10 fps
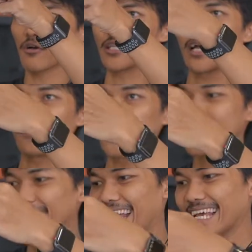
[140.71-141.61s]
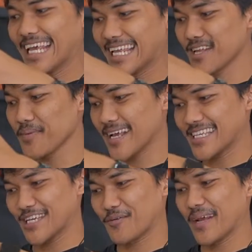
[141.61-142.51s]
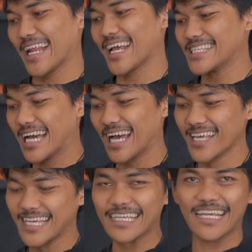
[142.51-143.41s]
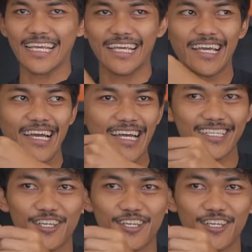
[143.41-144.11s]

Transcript: oh jangan marjan ya kita pakai sirup ini aja nih ya kan